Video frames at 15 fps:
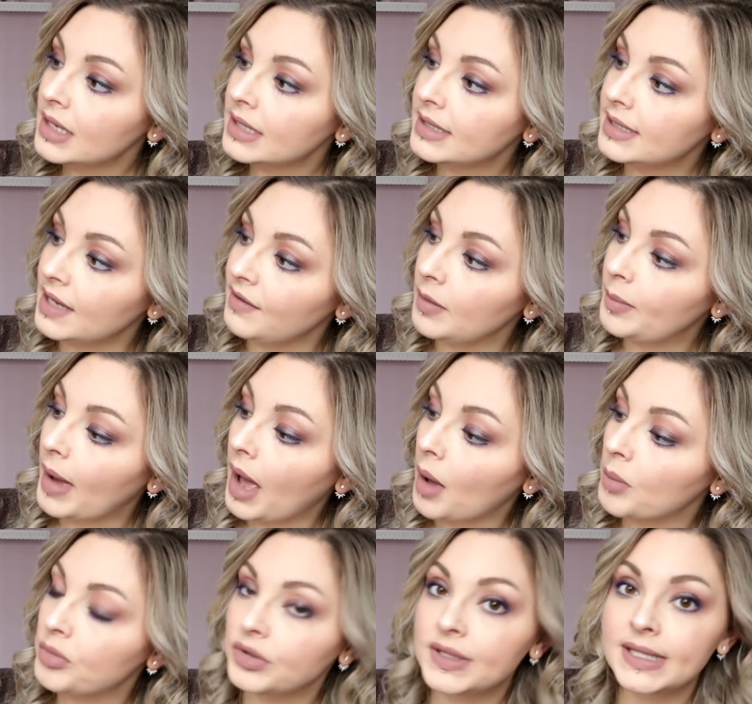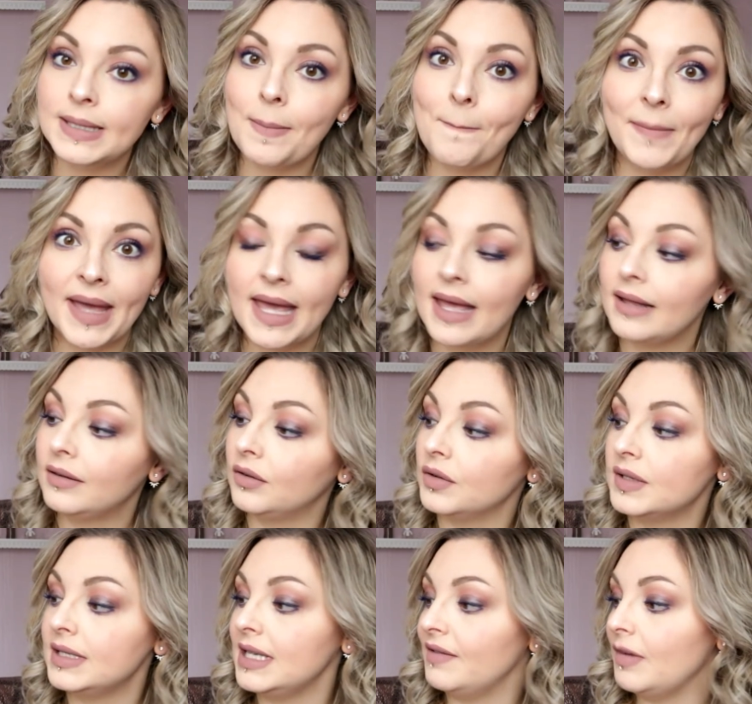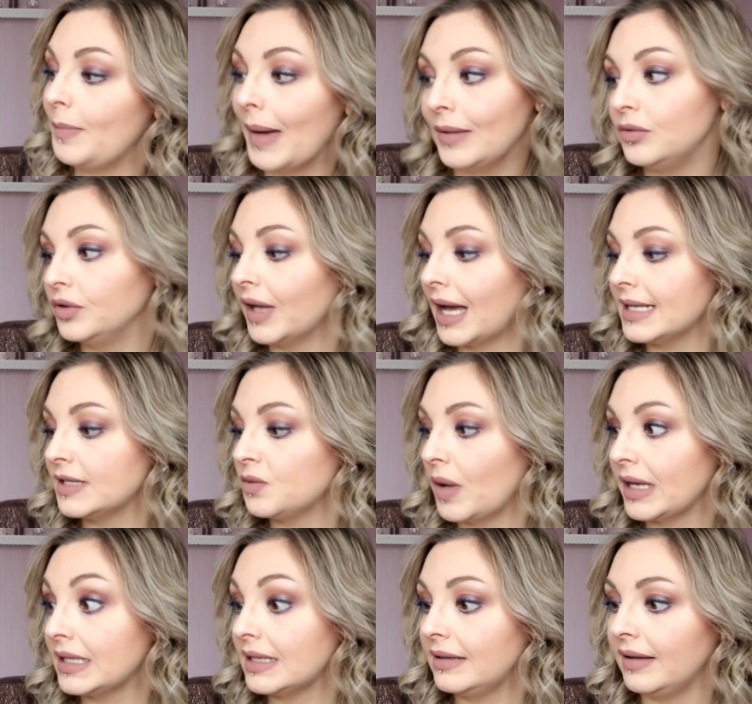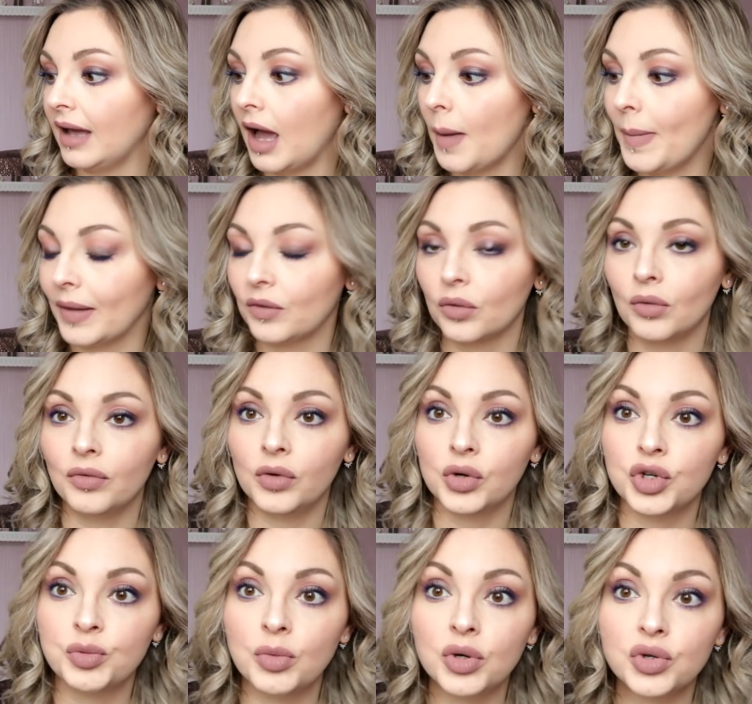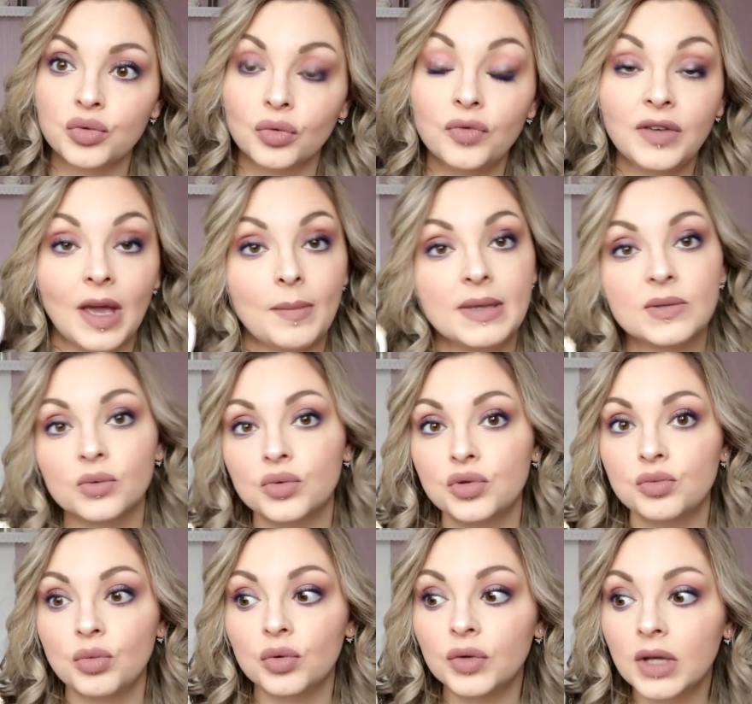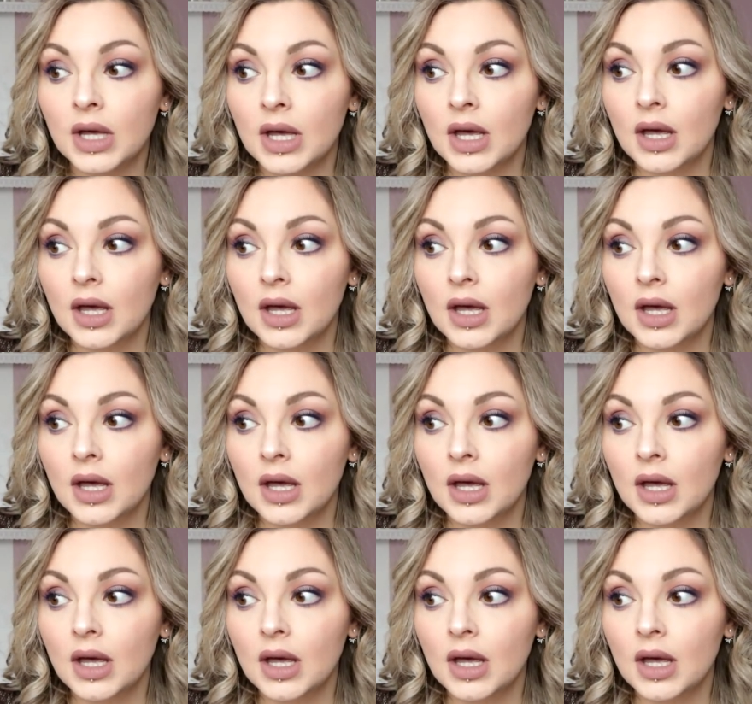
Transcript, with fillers: s'il y avait pas un petit pet, s'il n'y avait pas de traces noires, etc. Parce que franchement, je trouve qu'à Maison du Monde,